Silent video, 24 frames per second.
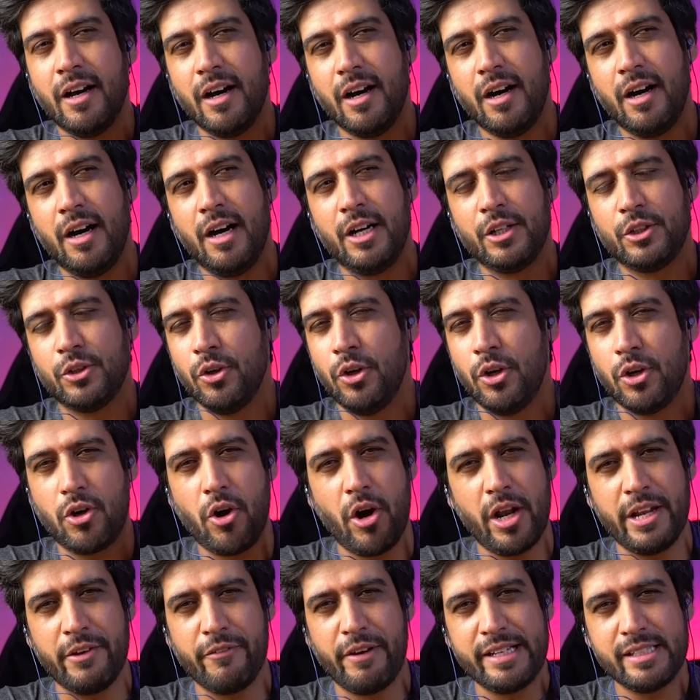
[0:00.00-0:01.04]
तो
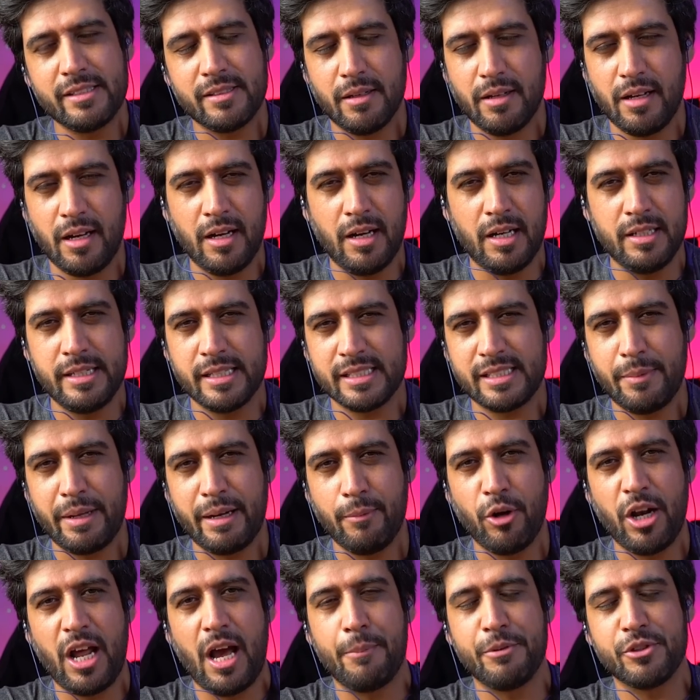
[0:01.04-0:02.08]
कॉलिंग वाइज जैसे मैंने
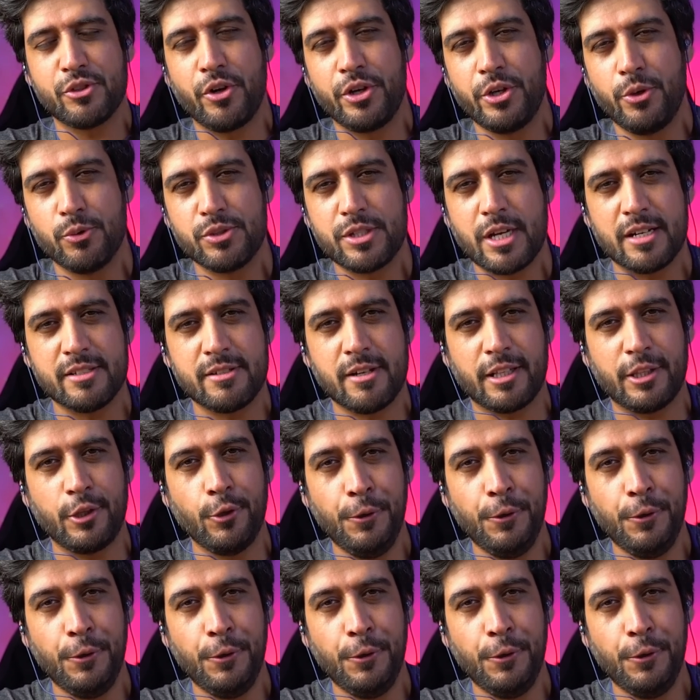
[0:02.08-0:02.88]
बोला आप इसको यूज कर सकते